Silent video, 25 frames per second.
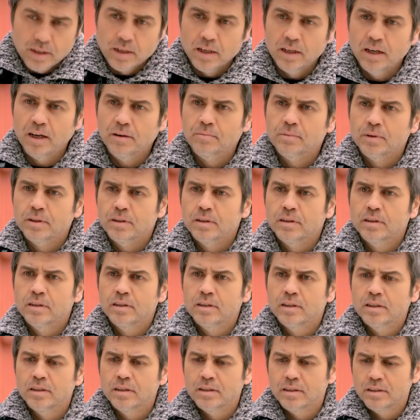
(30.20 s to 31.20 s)
Kerem,
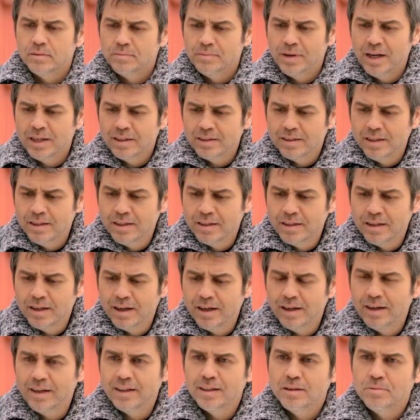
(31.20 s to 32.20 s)
e, Mert'le ilgili
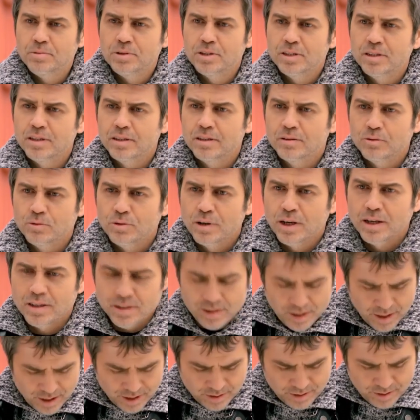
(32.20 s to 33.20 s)
herhangi bir şey
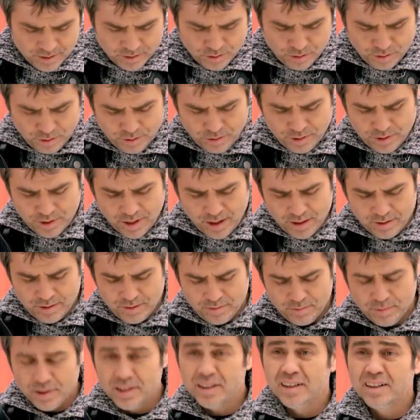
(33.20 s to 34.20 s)
duyarsan, görürsen
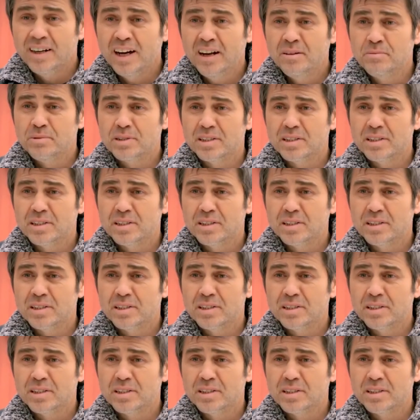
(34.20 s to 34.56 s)
beni arar